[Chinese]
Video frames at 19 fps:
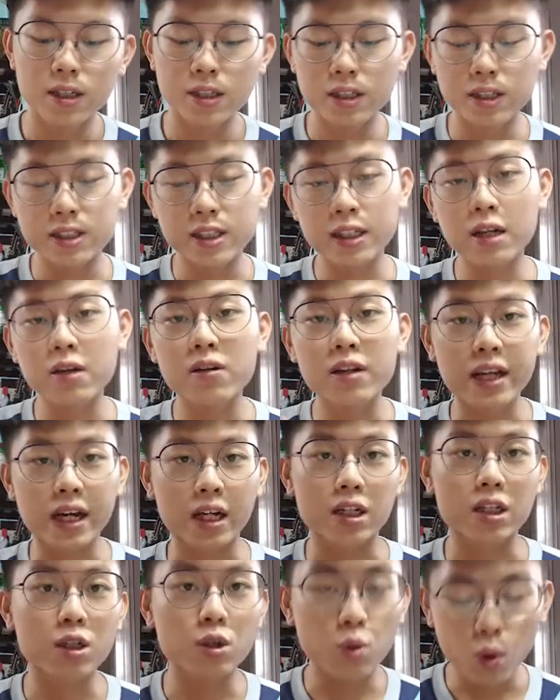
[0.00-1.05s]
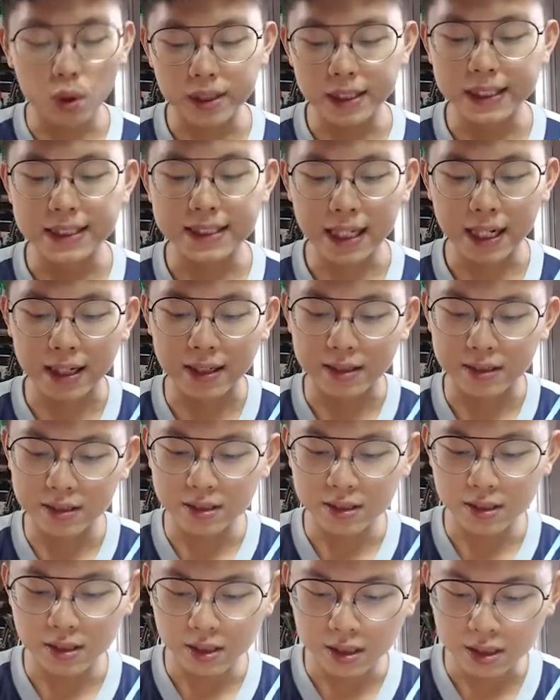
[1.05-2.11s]
一定要两个或以上，
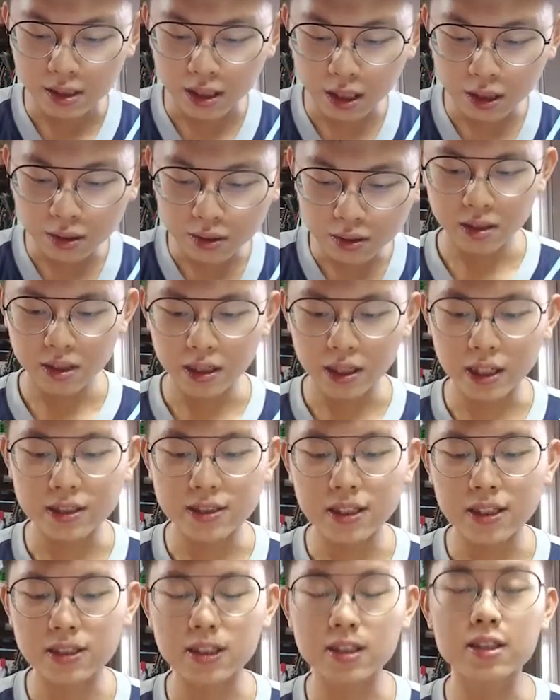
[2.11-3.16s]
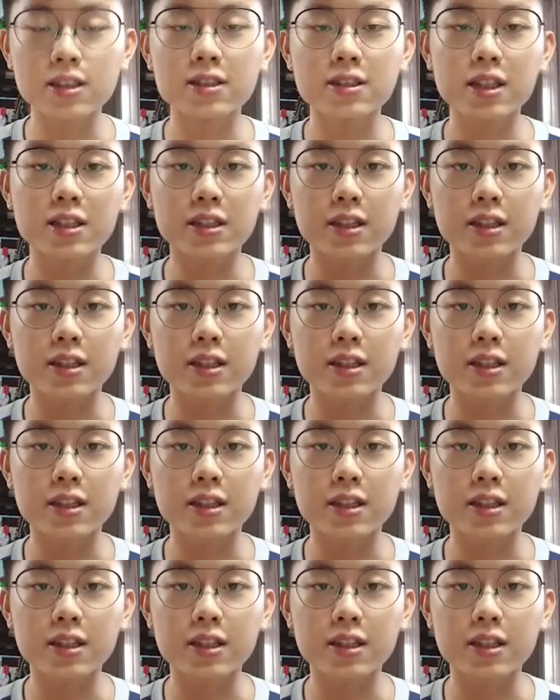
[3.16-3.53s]
然后连接成了线